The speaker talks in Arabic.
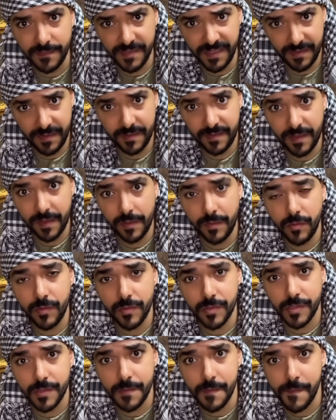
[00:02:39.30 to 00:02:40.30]
زيزس
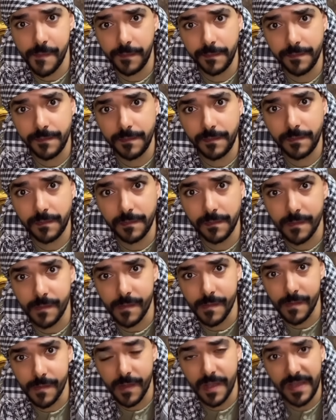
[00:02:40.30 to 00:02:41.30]
كرنوش
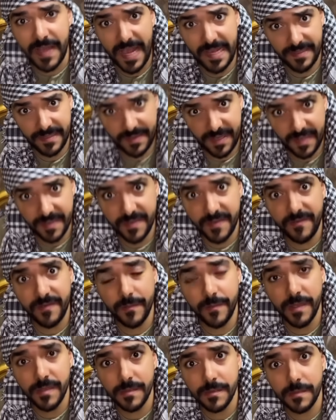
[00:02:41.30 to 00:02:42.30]
اللي عايز يتعذب في
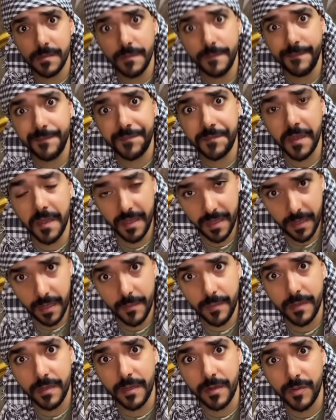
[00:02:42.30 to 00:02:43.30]
مصر
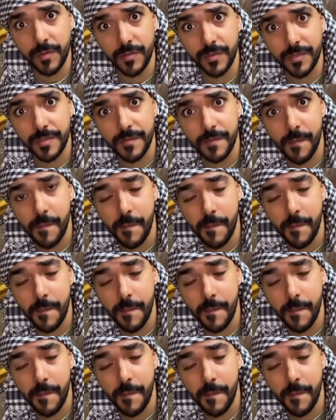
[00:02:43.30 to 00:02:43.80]
يجرب الكرنوش